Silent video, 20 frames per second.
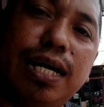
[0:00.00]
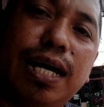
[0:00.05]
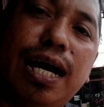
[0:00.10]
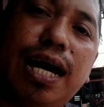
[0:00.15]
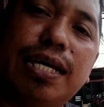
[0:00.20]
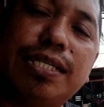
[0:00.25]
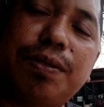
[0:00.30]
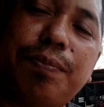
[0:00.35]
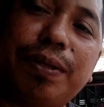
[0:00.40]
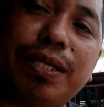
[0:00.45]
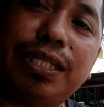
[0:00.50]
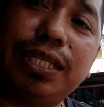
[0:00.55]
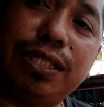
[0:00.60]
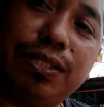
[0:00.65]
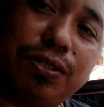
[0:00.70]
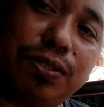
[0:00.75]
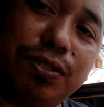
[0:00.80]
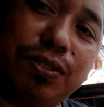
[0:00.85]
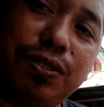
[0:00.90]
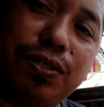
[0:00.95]
Nah, seperti
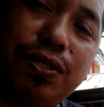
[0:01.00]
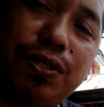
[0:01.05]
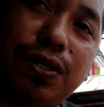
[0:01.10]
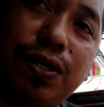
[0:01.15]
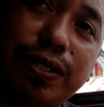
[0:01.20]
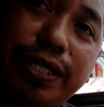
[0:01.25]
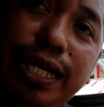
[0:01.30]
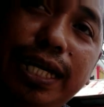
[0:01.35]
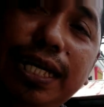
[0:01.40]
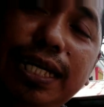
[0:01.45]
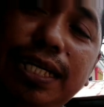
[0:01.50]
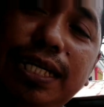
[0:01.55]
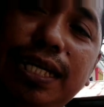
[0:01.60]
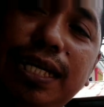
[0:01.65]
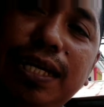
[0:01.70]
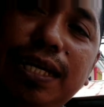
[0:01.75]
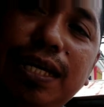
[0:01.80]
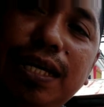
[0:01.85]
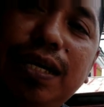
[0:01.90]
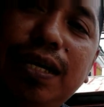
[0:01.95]
itu. Oke. Okay?
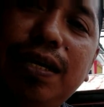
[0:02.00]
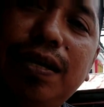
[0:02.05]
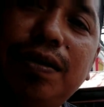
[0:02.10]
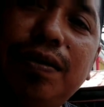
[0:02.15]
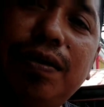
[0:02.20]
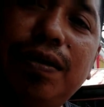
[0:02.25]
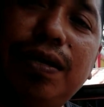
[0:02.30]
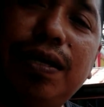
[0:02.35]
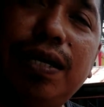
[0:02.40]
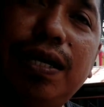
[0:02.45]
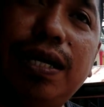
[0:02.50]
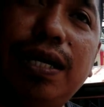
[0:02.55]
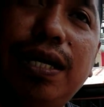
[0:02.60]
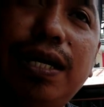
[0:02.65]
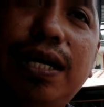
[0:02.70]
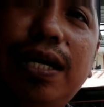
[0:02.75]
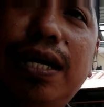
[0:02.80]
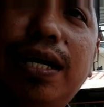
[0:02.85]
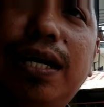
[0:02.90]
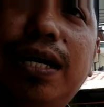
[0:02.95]

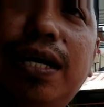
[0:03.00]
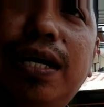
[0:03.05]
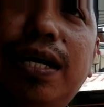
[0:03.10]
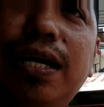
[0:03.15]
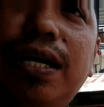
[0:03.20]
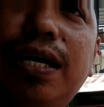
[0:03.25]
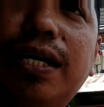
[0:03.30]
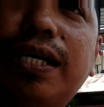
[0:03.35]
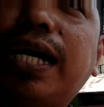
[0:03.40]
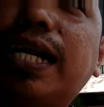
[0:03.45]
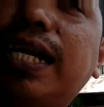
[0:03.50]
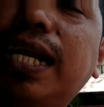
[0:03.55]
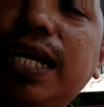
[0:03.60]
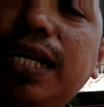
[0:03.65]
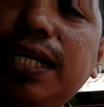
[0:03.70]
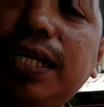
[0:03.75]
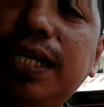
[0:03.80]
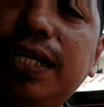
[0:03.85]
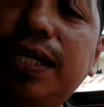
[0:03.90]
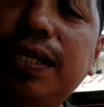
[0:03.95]
Eh, karena
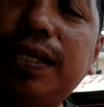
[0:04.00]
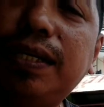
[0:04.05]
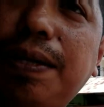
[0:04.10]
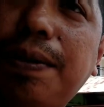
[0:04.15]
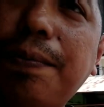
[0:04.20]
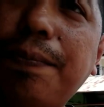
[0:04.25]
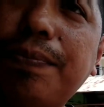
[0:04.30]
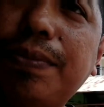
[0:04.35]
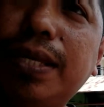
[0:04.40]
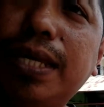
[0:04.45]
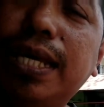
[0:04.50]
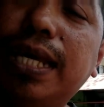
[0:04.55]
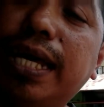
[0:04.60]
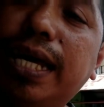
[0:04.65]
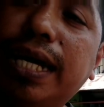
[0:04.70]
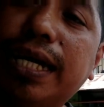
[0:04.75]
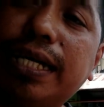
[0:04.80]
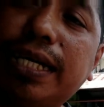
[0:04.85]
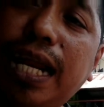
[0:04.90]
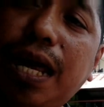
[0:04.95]

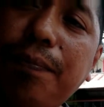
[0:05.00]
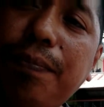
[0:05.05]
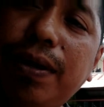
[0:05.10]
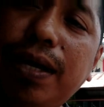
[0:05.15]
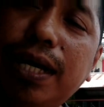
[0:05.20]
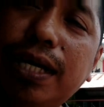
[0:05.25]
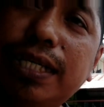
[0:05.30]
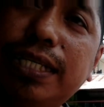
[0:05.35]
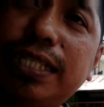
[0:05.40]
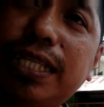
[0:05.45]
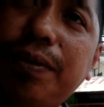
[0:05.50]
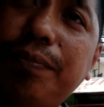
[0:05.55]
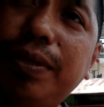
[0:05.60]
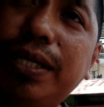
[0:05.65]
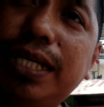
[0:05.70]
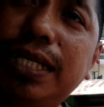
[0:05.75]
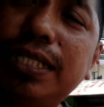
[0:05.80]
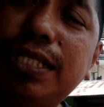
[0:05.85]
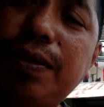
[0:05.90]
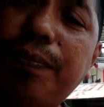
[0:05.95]
kenapa kita
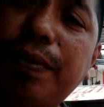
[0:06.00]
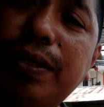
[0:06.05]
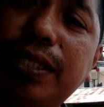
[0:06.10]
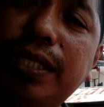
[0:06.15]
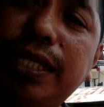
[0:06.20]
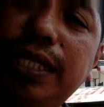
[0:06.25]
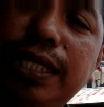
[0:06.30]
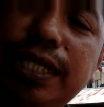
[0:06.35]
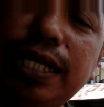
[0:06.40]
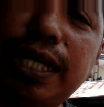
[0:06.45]
bikin seperti ini